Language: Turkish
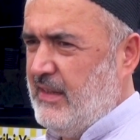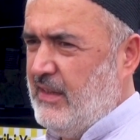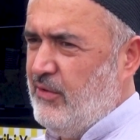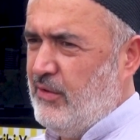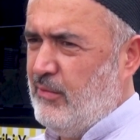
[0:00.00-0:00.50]

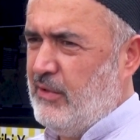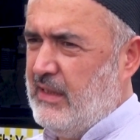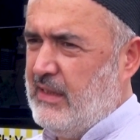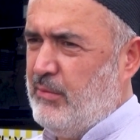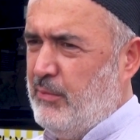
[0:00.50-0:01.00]
Gidiyordum.
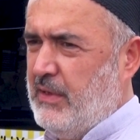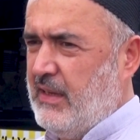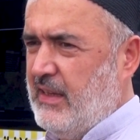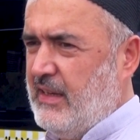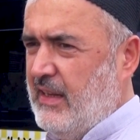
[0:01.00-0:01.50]
Orada tabii
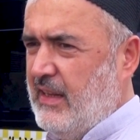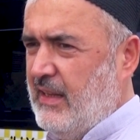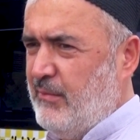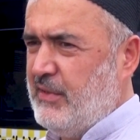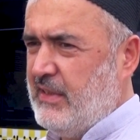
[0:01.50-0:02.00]
park yeri
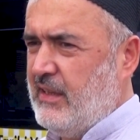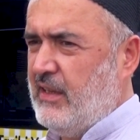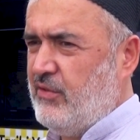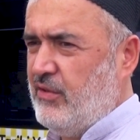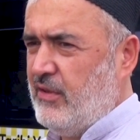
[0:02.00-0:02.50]
arenada bir saat
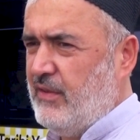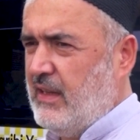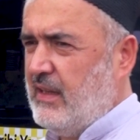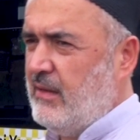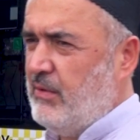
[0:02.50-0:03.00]
geçiyordu veya
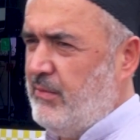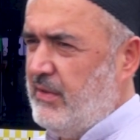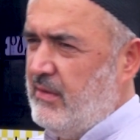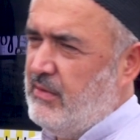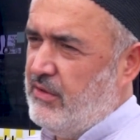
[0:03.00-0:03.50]
arabada
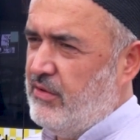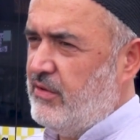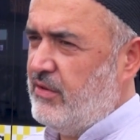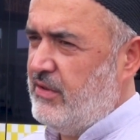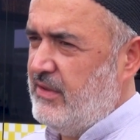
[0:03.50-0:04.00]
birisini bırakıyorduk.